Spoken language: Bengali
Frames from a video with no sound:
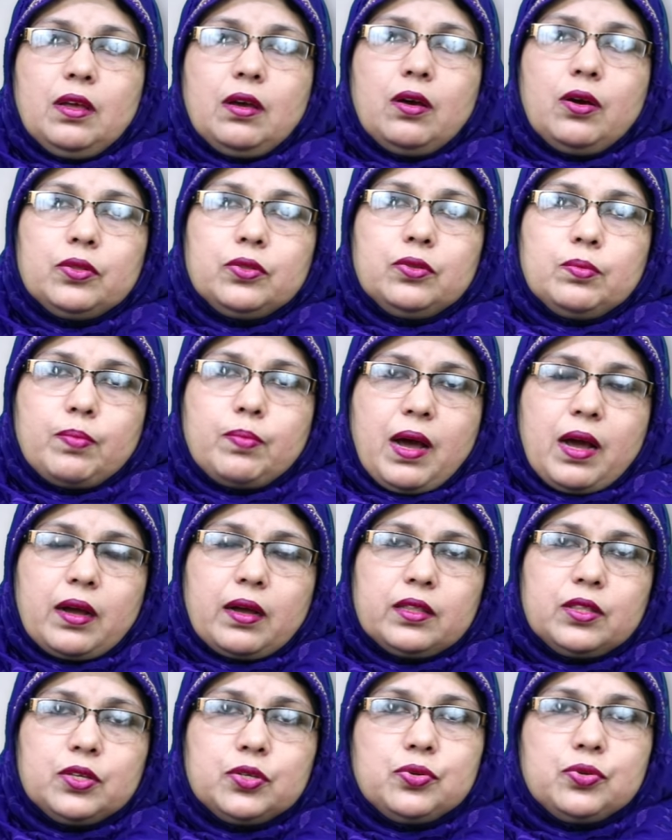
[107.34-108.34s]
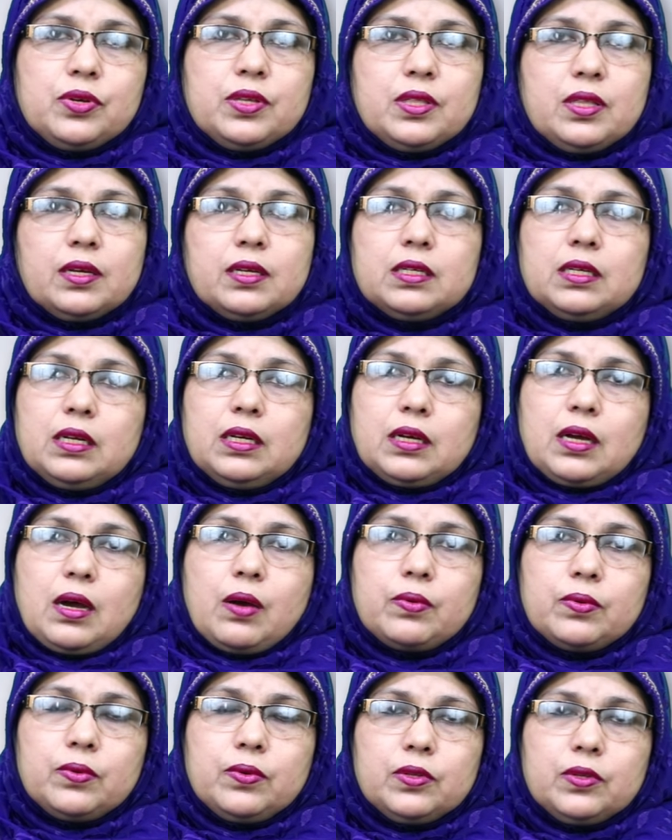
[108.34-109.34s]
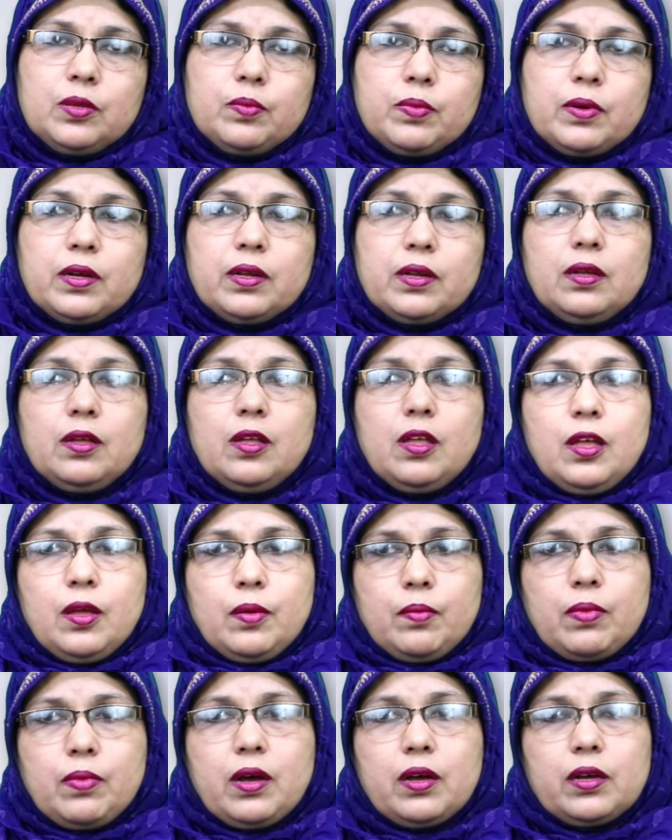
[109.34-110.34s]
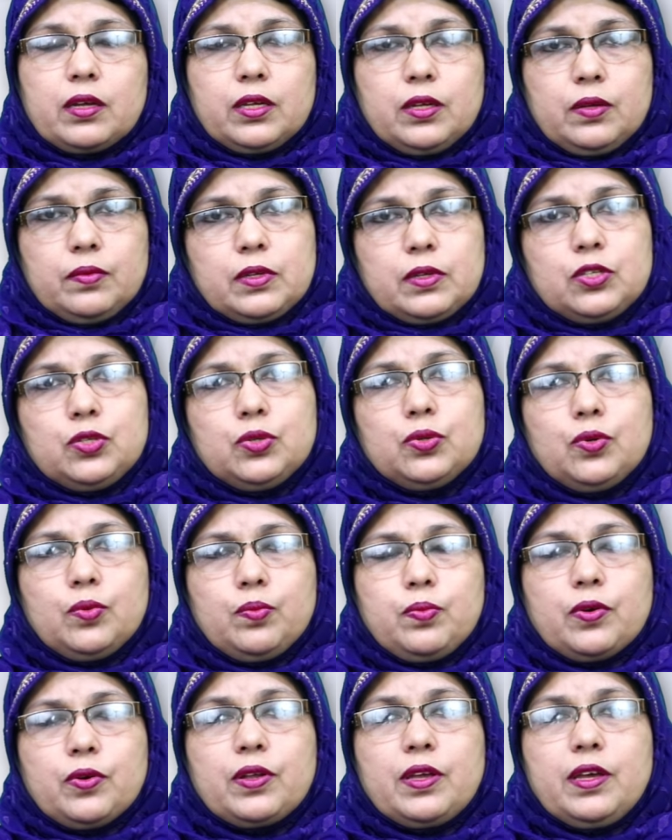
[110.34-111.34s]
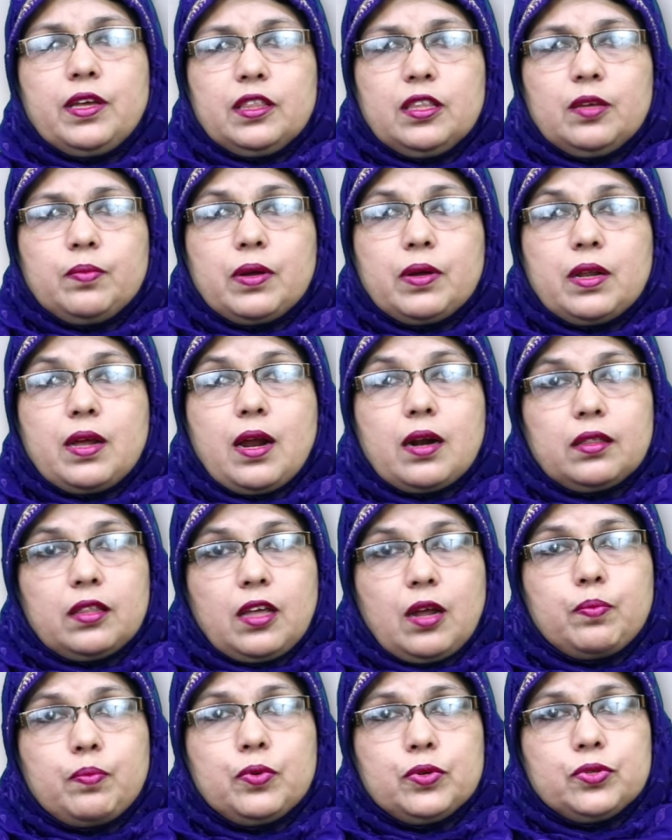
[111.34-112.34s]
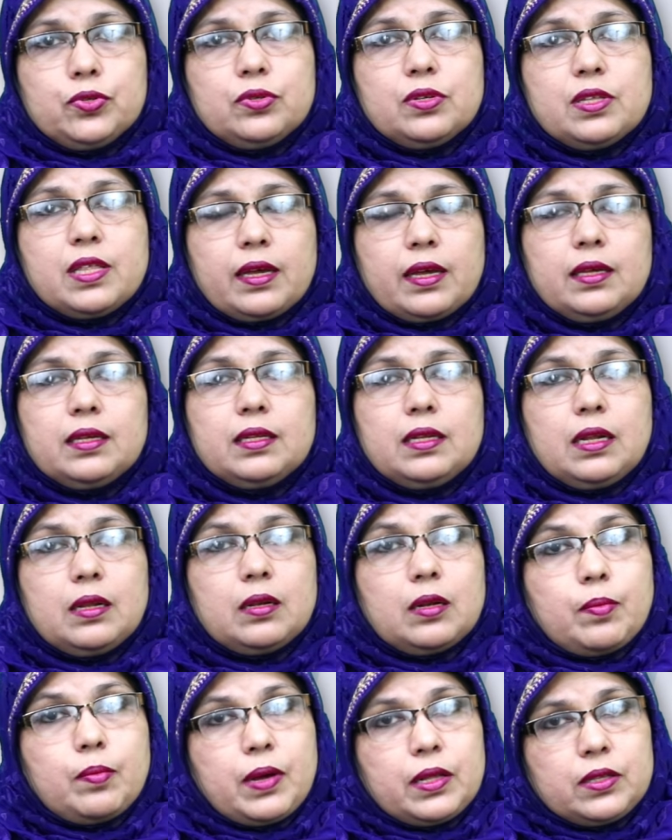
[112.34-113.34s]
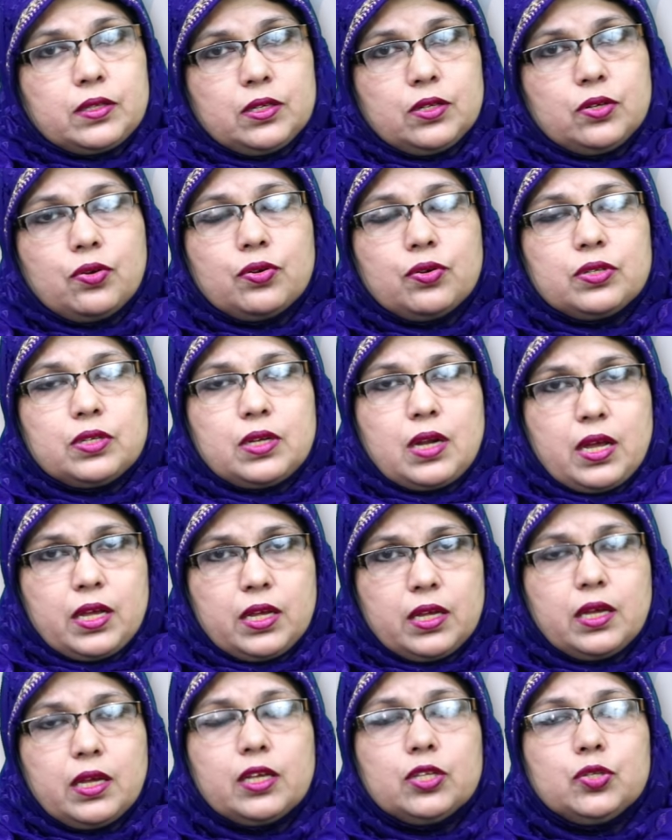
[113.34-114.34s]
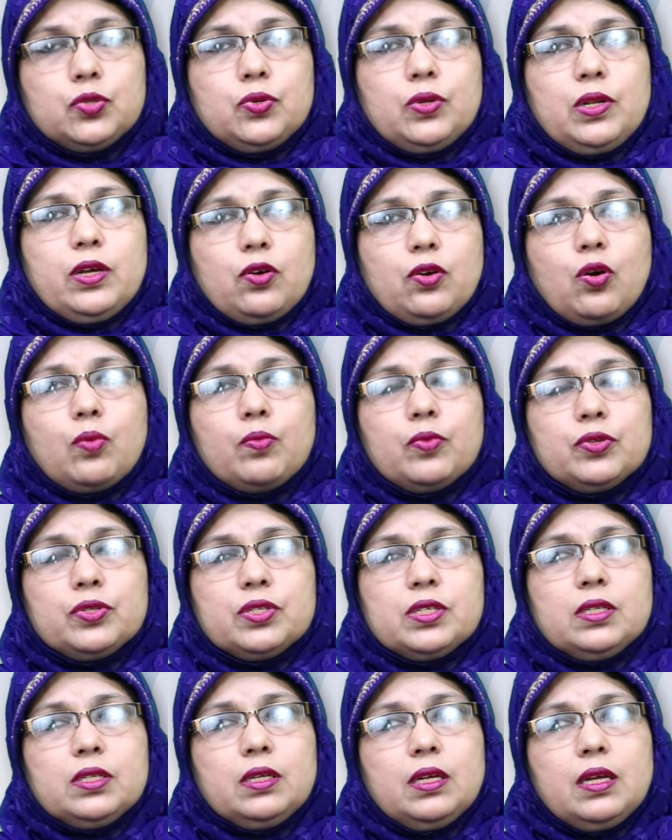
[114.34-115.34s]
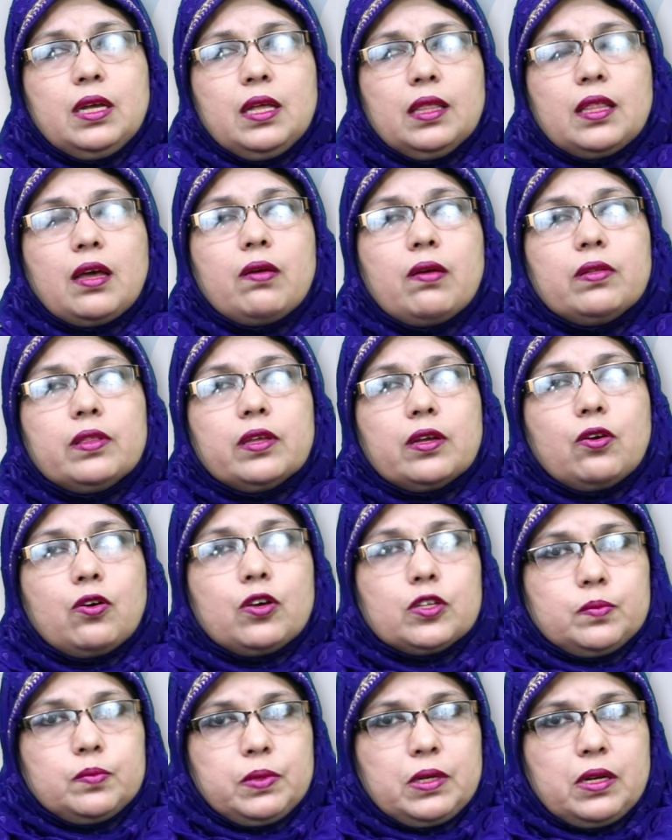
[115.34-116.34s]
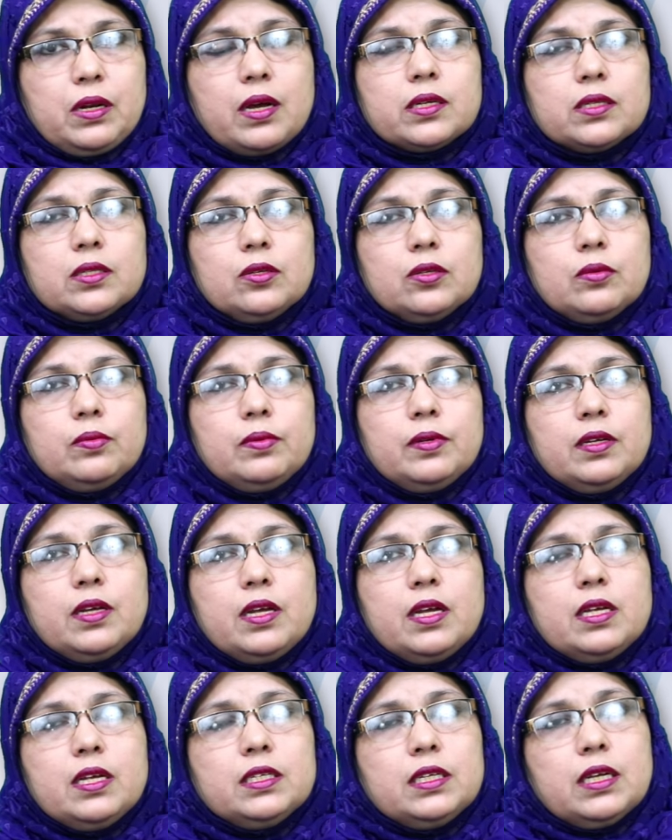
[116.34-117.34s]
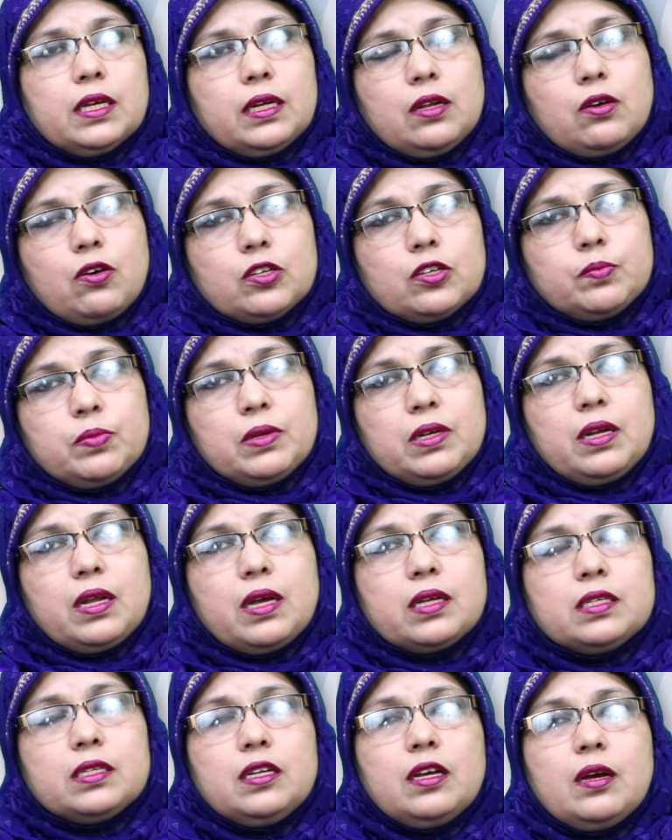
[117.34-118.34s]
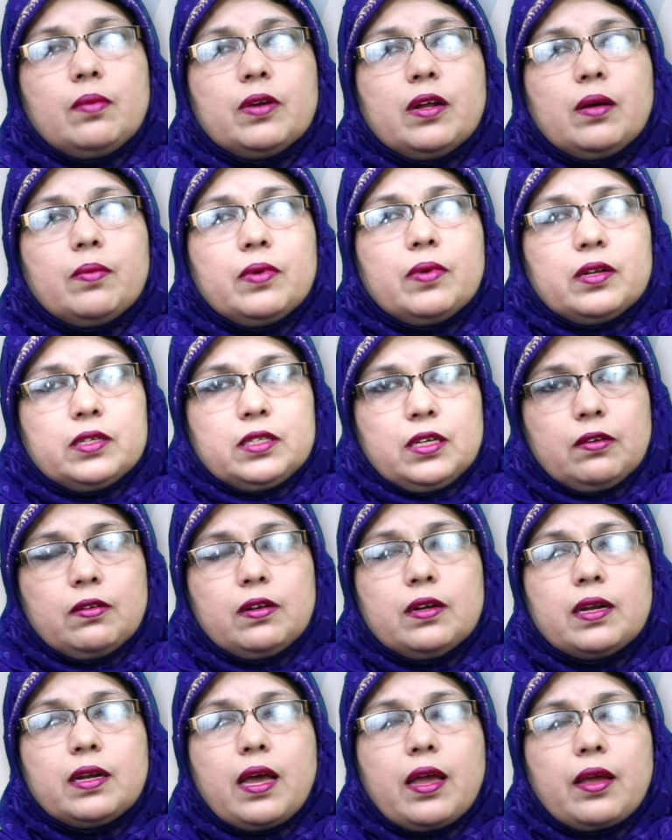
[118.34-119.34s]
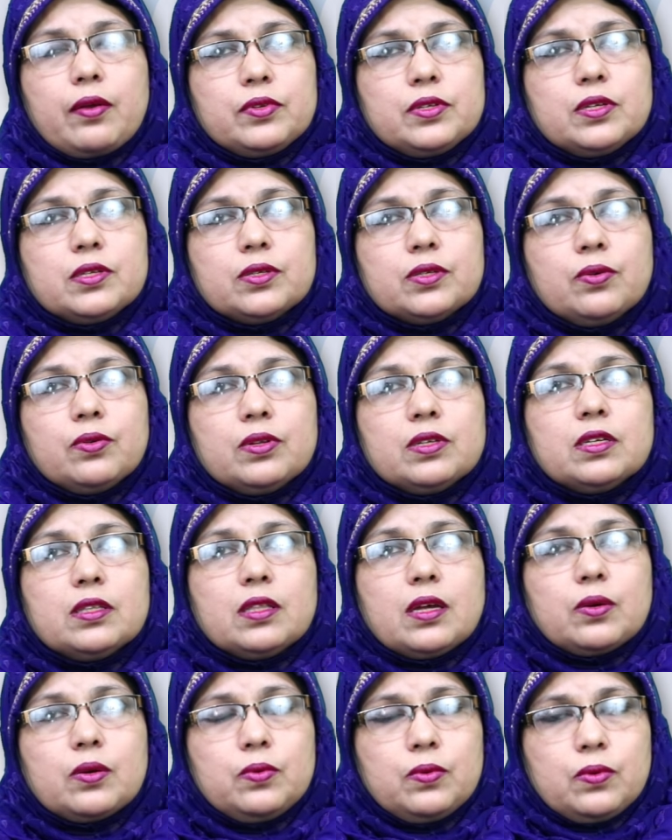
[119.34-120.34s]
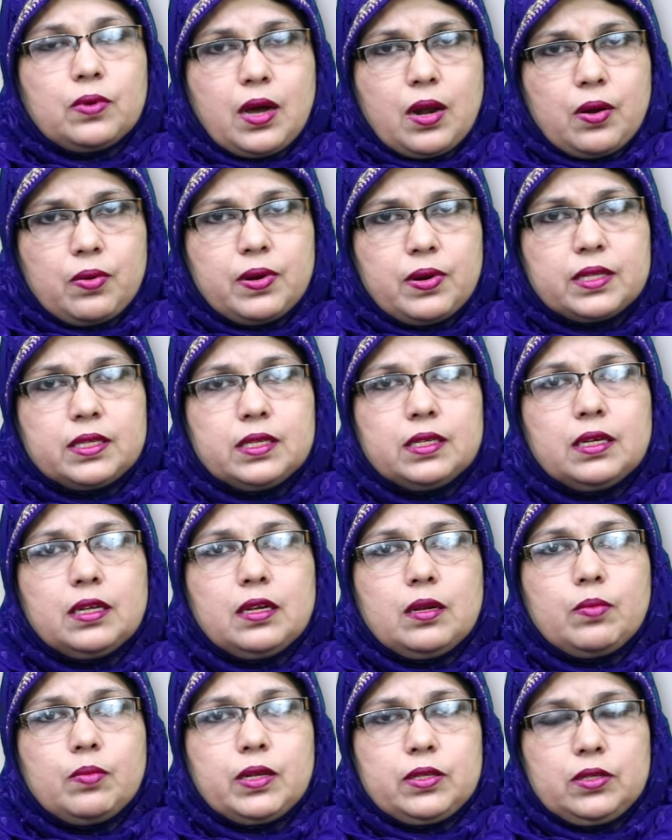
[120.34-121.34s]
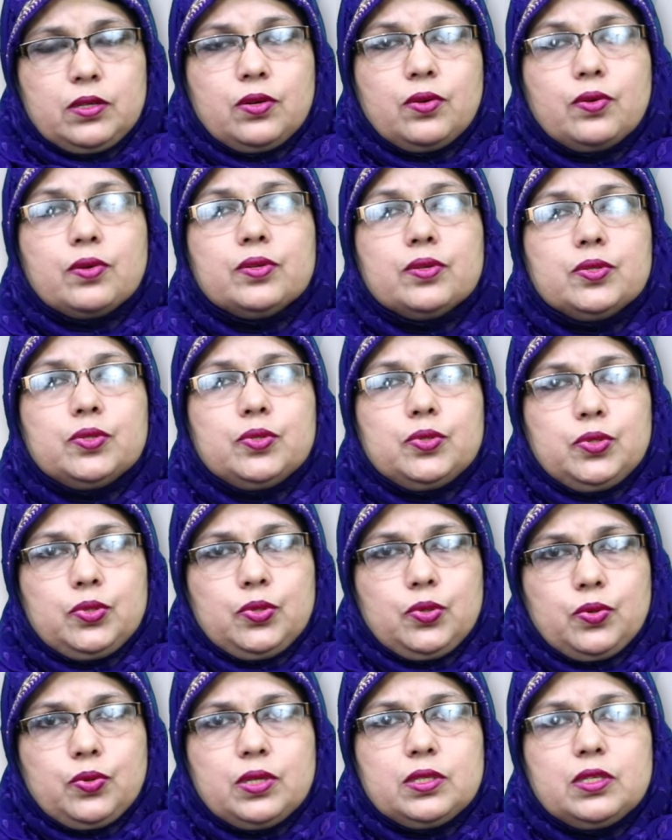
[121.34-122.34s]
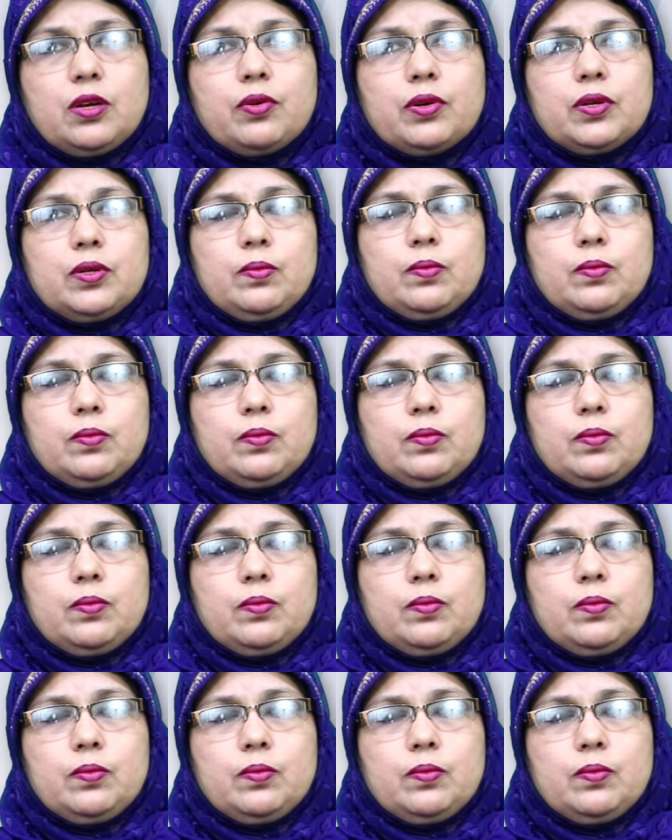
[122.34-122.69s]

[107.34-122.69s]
হয়তো বাঁকাতে শুয়ে থাকে সেটা কাউন্ট করতে পারে বা কিছুক্ষণ পর খেতে পারে আর তারপরে যদি দেখে না বাচ্চা নড়াচড়া অ্যাকচুয়ালি কম হচ্ছে তাহলে তাকে হসপিটালে আসতে হবে সেখানে হসপিটালে আসলে আমরা আমরা সেগুলো ডায়াগনোসিস করি যে তার কোনো কারণ আছে কিনা বাচ্চা নড়ে চড়ে যাওয়ার